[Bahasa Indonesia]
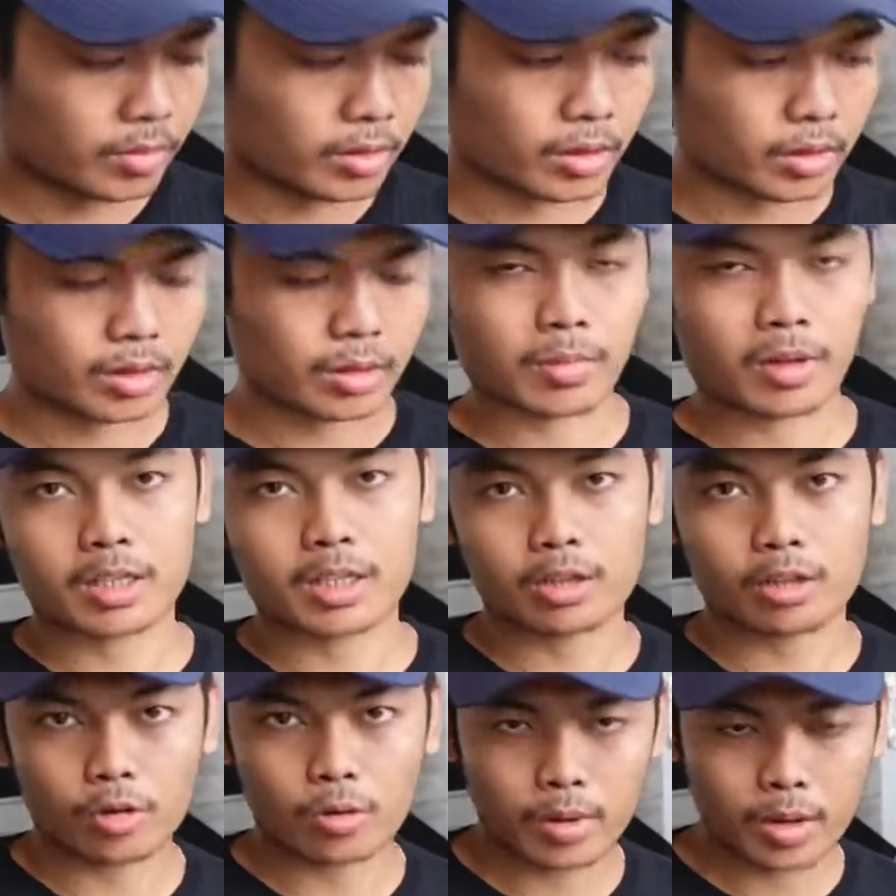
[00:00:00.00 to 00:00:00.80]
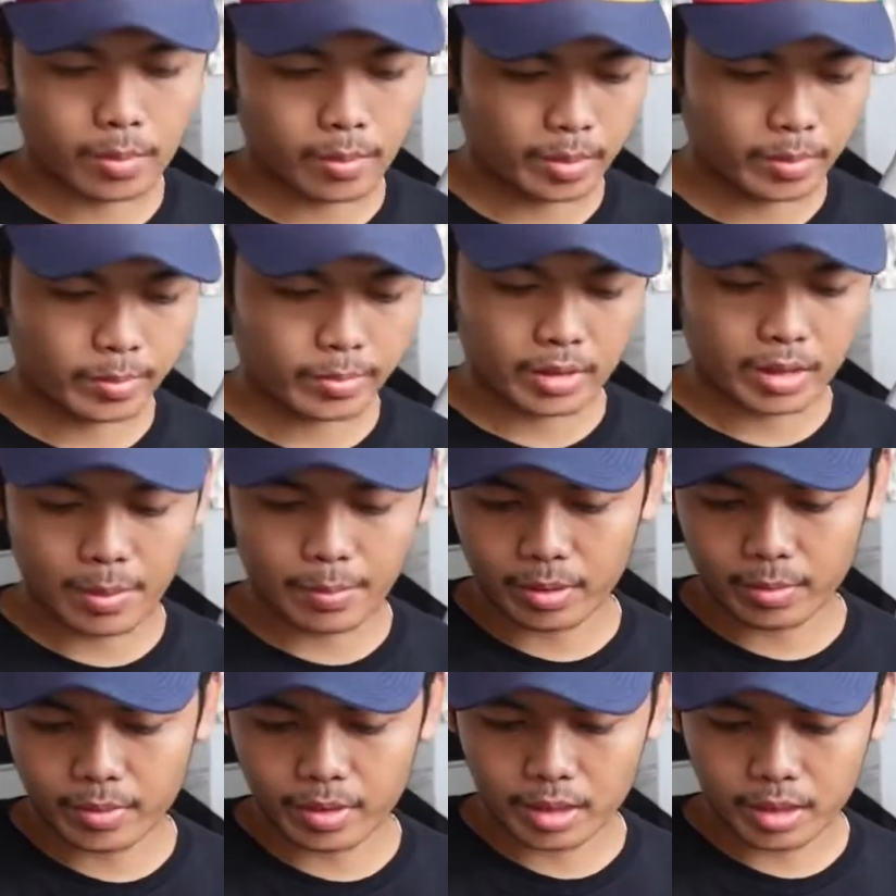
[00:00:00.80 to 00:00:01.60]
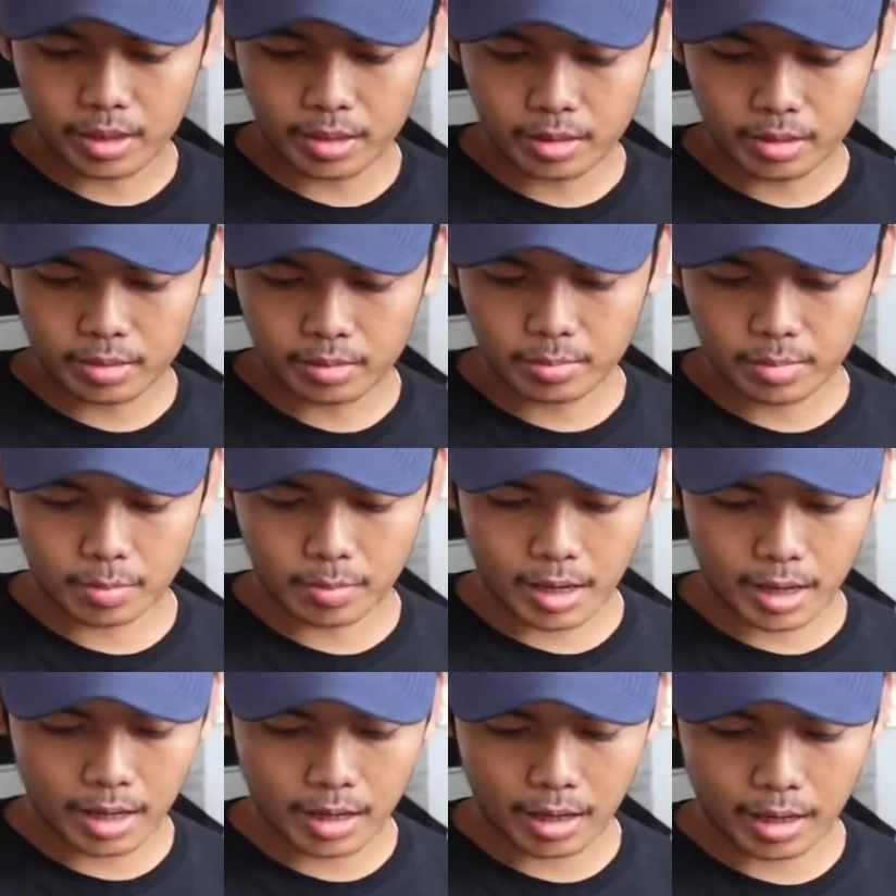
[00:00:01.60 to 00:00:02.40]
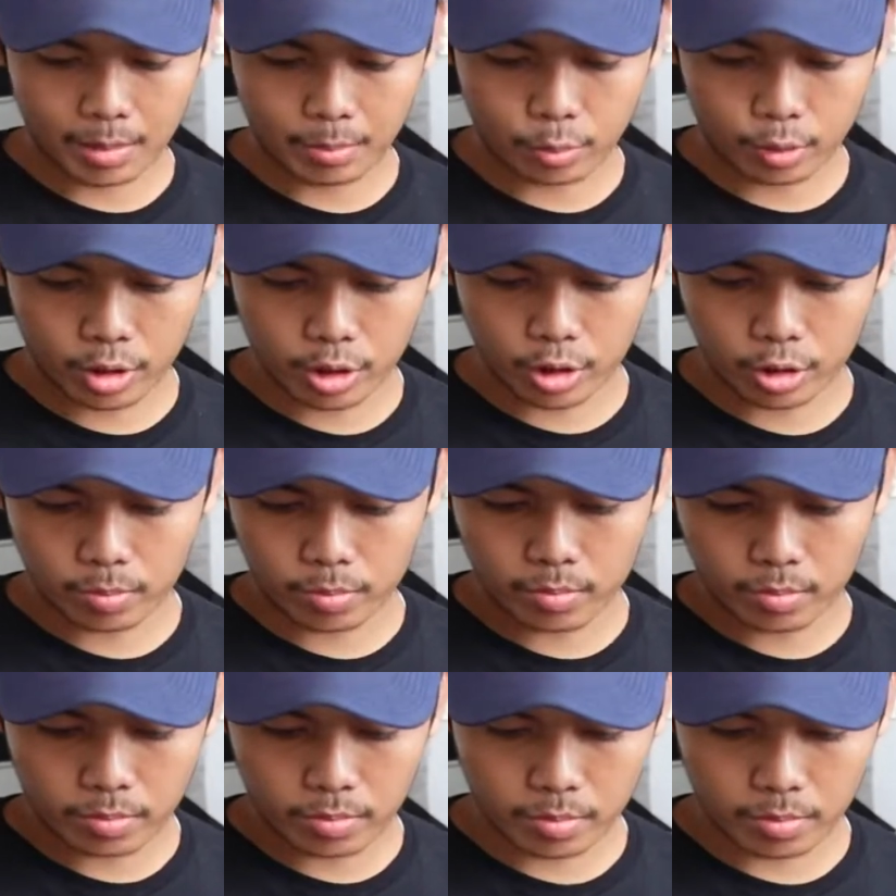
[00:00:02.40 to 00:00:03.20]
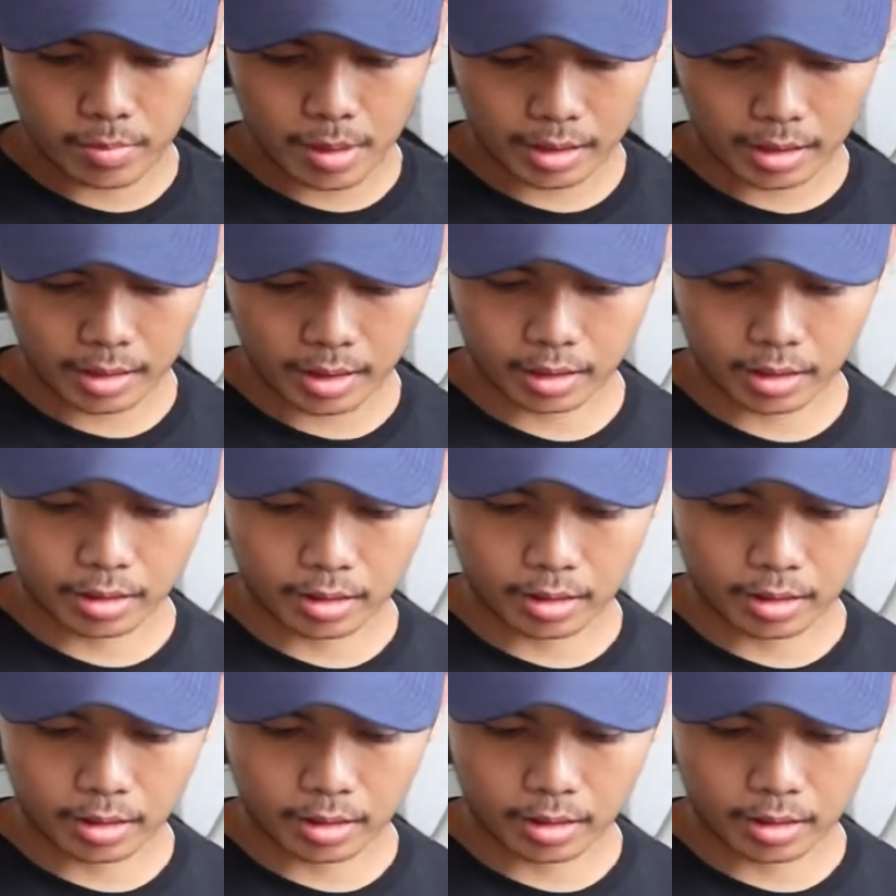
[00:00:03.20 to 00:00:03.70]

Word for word: Tebal 1,8 mili, berbahan aluminium batil.